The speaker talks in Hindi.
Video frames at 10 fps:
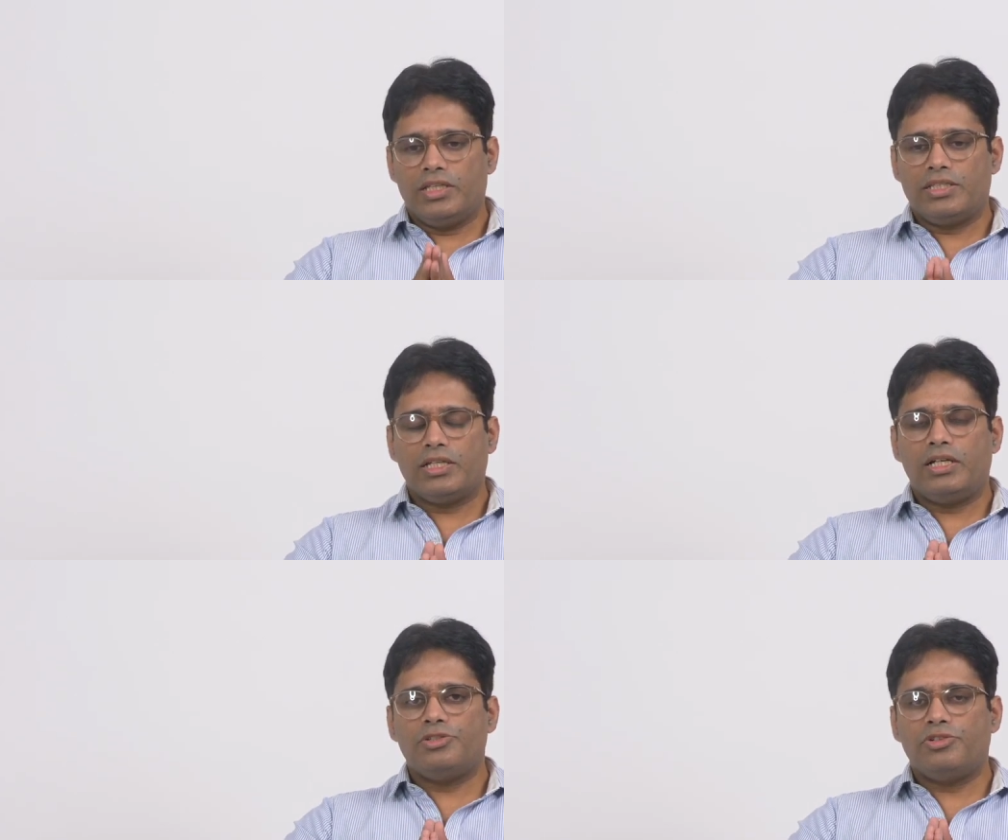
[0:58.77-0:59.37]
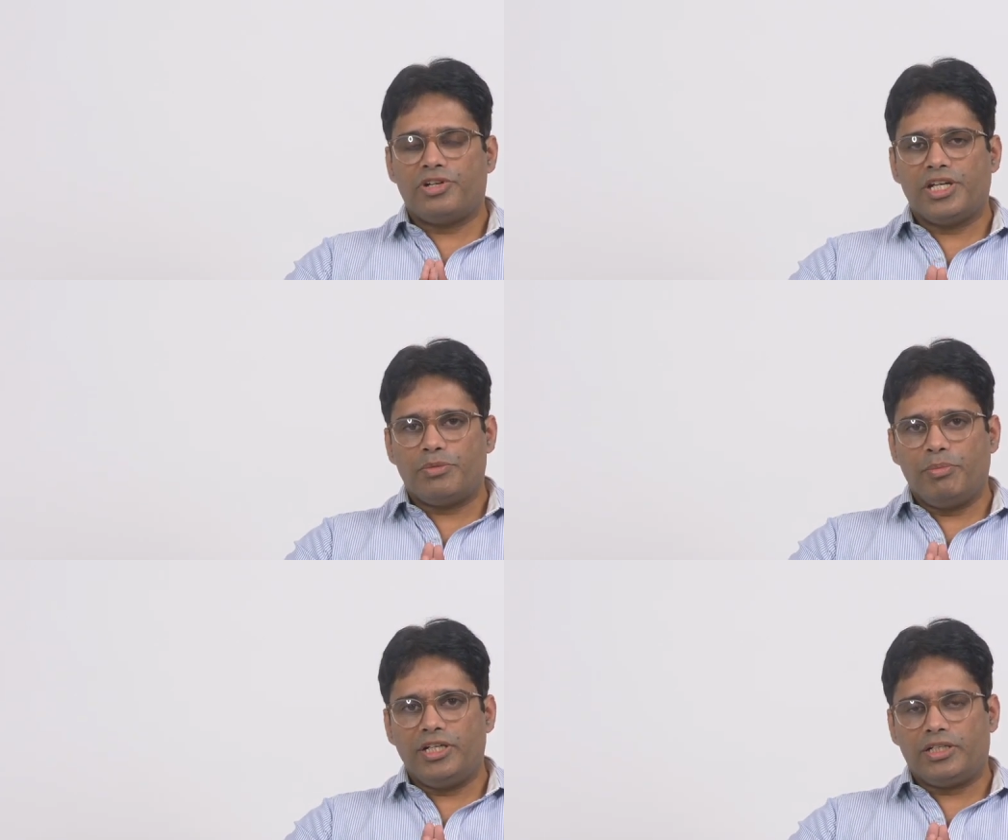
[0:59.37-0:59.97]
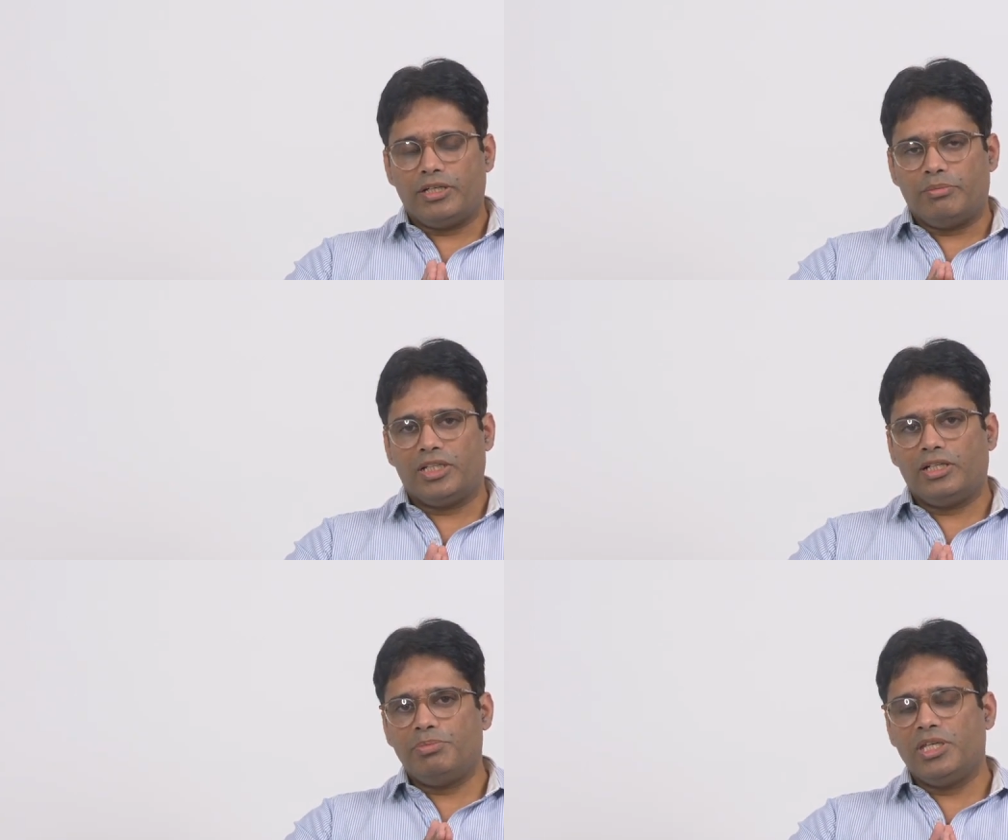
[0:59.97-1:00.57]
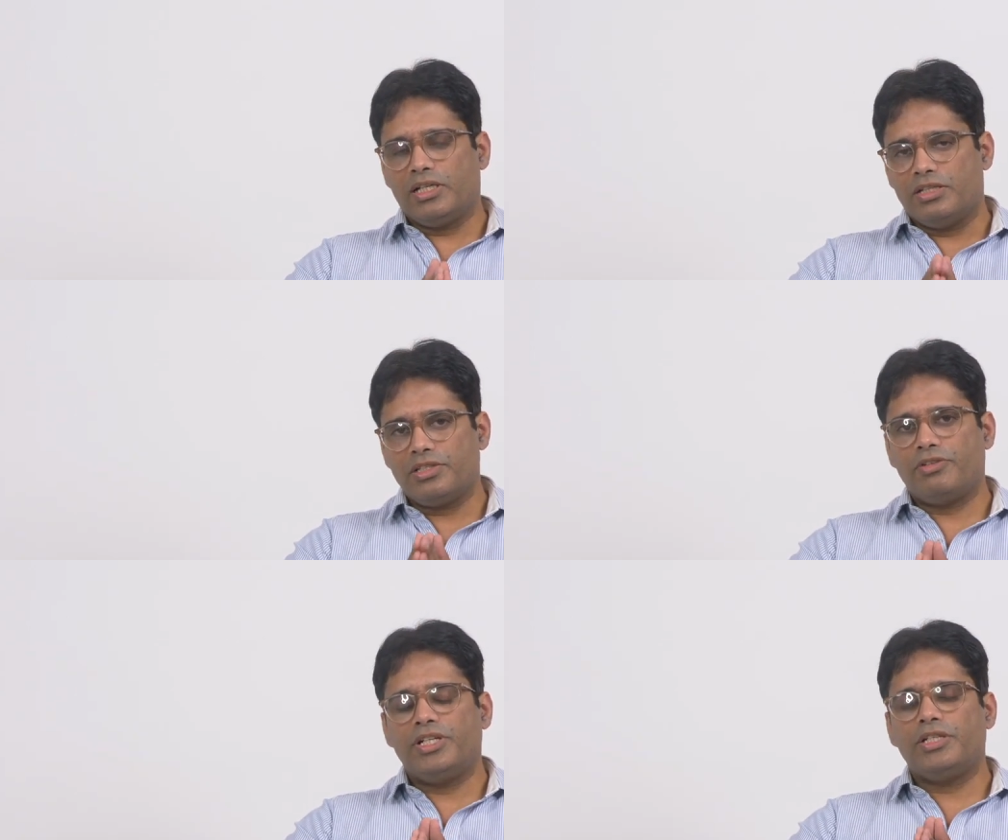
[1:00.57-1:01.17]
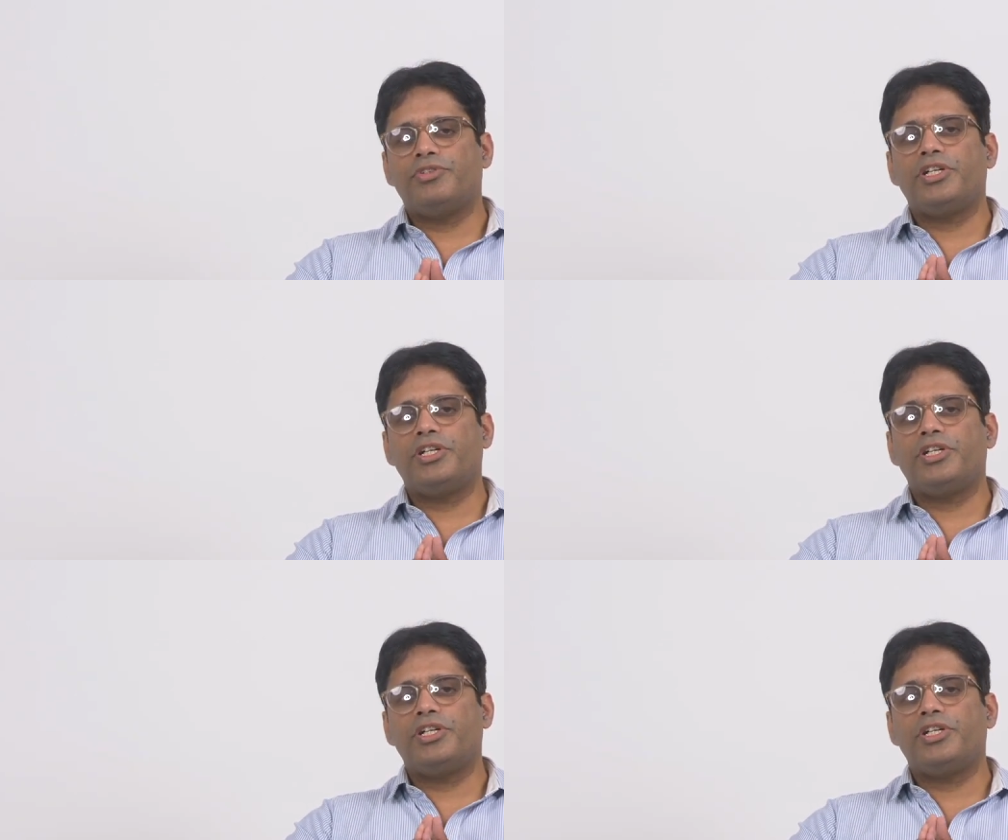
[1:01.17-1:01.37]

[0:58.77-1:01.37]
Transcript: इसका जो ट्रीटमेंट है मतलब कि कंजर्वेटिव